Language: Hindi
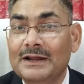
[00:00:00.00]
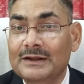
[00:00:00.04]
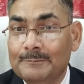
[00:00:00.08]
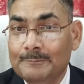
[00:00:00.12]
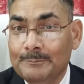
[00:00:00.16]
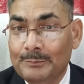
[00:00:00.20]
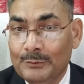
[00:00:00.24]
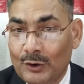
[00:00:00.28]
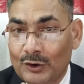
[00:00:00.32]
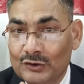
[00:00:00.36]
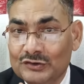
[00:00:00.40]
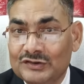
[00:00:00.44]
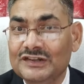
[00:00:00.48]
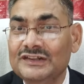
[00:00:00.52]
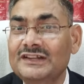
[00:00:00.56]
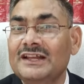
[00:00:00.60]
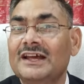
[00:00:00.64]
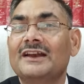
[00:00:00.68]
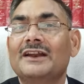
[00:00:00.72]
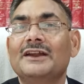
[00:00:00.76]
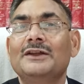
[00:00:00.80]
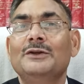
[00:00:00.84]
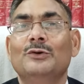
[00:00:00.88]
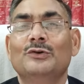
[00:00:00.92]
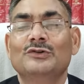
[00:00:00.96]

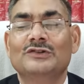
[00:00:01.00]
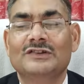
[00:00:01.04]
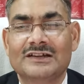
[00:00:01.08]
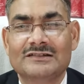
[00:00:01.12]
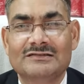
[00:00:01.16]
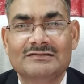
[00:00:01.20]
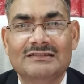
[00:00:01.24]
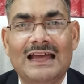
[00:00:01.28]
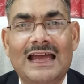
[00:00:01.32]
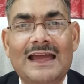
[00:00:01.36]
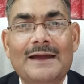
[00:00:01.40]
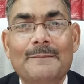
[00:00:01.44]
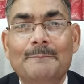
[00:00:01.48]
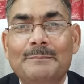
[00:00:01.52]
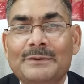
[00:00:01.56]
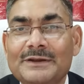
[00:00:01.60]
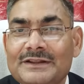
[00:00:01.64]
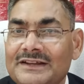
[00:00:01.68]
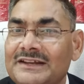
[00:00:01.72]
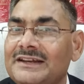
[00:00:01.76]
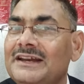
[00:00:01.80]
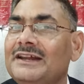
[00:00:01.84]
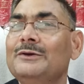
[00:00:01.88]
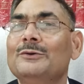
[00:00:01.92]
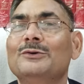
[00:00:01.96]
प्रोसीजर नहीं हो सकता है
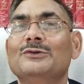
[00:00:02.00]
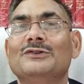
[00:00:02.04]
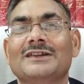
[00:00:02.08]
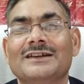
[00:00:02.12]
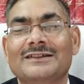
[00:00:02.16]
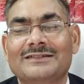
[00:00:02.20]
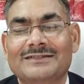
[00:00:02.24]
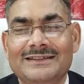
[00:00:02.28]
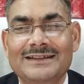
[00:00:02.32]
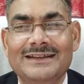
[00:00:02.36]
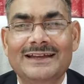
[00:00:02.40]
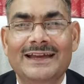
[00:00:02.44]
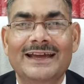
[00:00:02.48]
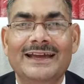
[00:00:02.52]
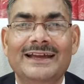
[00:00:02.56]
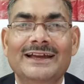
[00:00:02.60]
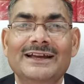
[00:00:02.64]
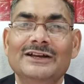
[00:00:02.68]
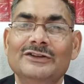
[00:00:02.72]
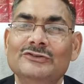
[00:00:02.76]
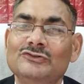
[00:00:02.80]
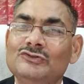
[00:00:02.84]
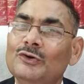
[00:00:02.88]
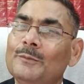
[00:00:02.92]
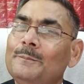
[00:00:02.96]
विधि नहीं हो सकती
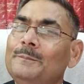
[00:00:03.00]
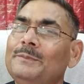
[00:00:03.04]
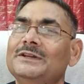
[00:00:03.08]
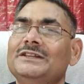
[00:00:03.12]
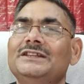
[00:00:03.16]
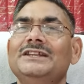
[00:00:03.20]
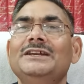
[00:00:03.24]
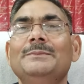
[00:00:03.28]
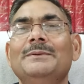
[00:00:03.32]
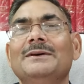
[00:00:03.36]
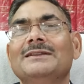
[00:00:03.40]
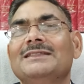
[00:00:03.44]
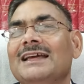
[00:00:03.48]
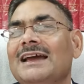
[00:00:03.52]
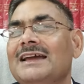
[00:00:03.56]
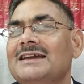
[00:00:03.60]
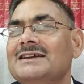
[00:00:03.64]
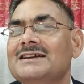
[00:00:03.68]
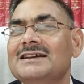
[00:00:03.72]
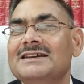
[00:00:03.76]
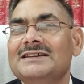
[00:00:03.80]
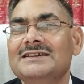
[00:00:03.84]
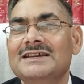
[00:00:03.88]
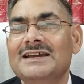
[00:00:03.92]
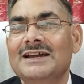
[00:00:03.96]
है जो विधि
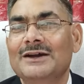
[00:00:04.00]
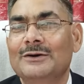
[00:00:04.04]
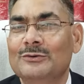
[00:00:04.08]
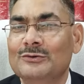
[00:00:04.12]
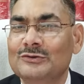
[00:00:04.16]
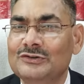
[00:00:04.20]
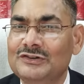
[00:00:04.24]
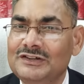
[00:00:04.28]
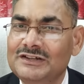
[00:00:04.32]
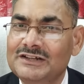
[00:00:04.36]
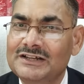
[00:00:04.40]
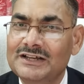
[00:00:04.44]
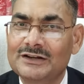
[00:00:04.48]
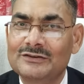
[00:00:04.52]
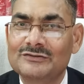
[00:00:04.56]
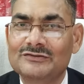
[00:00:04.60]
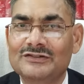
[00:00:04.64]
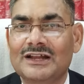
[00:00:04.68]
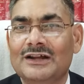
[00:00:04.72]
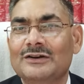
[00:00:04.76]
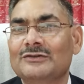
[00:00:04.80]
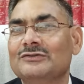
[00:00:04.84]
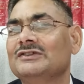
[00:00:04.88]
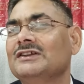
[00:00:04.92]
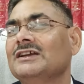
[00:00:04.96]
बताई गई है उसी के
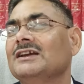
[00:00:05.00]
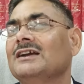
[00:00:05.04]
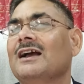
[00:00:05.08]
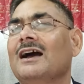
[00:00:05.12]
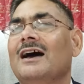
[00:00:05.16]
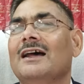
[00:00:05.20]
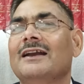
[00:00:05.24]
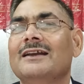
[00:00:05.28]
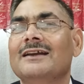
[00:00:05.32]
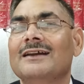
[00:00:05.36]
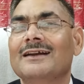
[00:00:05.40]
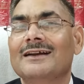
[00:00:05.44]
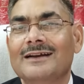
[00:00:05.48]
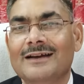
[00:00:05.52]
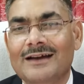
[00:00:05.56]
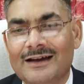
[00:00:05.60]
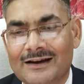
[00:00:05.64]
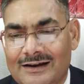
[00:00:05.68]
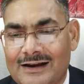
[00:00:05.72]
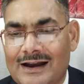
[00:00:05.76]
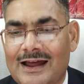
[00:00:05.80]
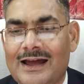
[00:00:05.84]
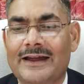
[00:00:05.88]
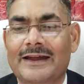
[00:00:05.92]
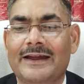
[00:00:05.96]
अनुसार उसे कार्य
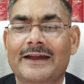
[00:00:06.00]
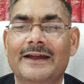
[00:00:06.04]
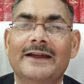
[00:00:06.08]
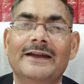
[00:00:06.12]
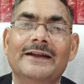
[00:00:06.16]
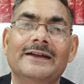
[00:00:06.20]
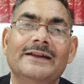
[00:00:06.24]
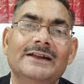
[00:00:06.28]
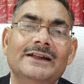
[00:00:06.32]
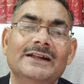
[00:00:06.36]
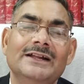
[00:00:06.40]
करना है